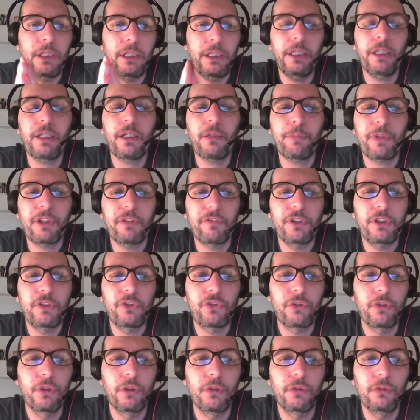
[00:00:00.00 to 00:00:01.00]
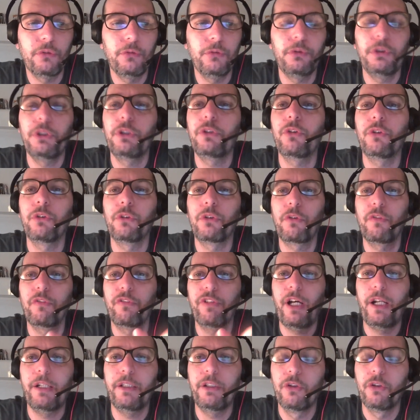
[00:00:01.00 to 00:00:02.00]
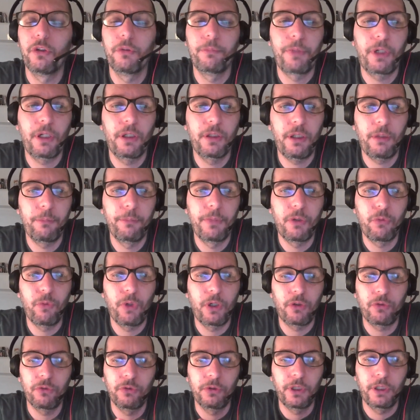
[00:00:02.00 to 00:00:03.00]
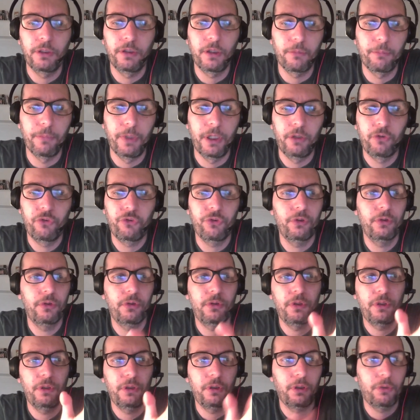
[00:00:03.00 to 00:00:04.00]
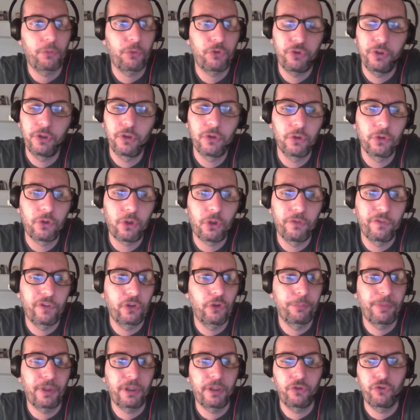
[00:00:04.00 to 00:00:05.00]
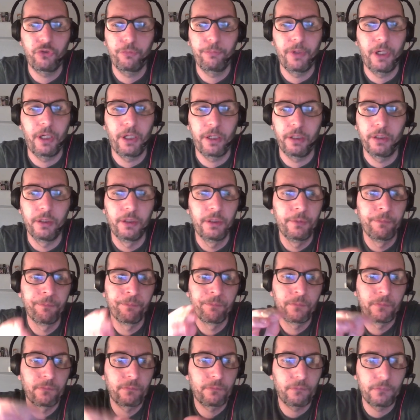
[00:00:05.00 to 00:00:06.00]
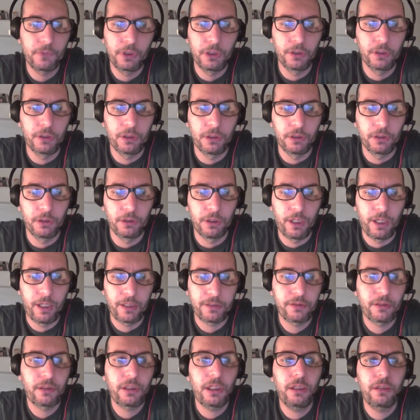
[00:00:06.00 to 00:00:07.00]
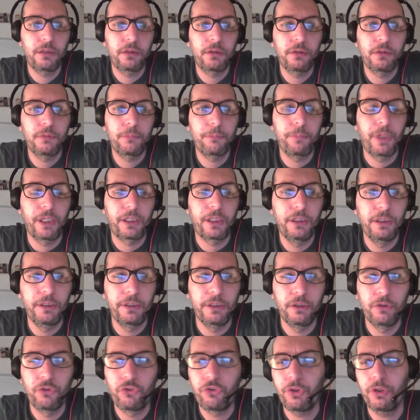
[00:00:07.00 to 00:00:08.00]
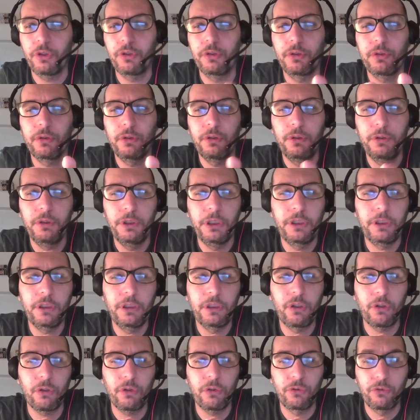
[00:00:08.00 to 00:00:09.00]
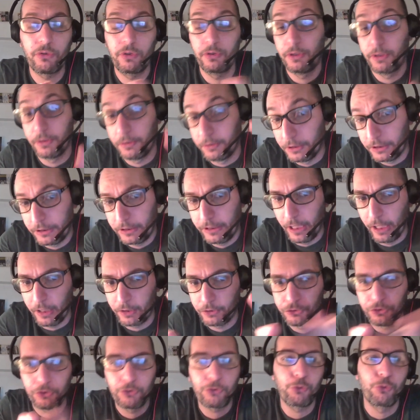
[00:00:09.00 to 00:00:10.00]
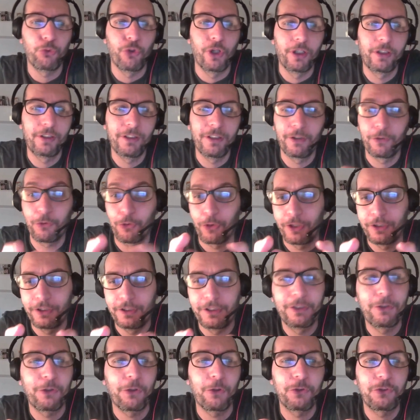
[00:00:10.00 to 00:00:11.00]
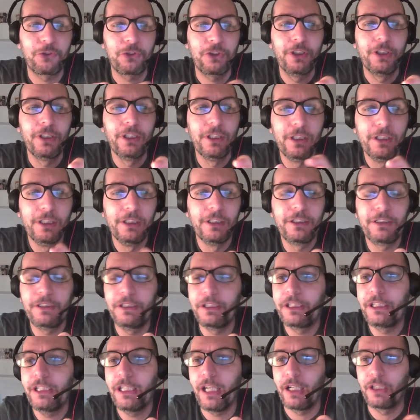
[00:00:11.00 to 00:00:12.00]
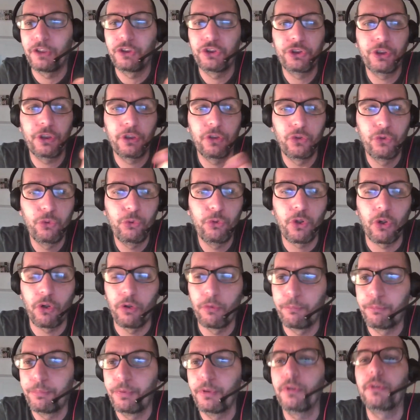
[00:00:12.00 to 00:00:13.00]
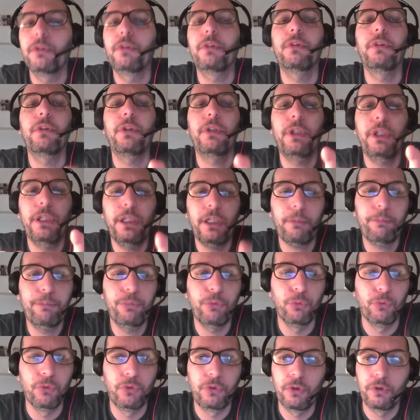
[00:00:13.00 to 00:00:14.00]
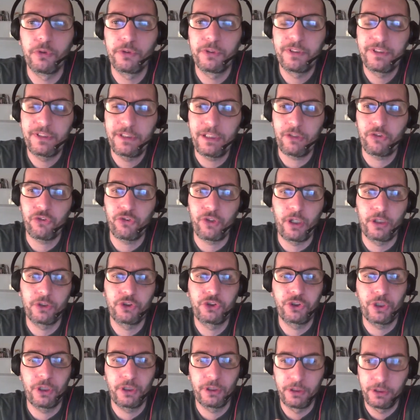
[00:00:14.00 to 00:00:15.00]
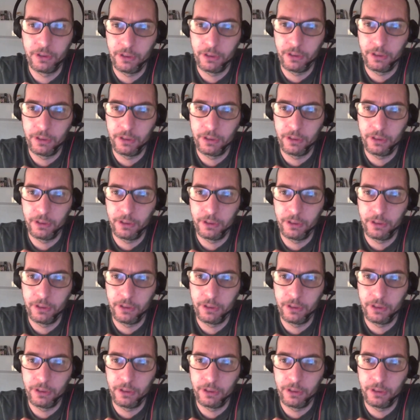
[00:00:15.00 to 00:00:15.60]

Era previsto un incontro valido per il number one contender match. A questo incontro dovevano partecipare eh, Asuka, Becky Lynch, Nicky Cross, Nikki Ash, scusate, ancora Nikki Cross, Nikki Ash, Dudrop e appunto sia Sasha che Naomi.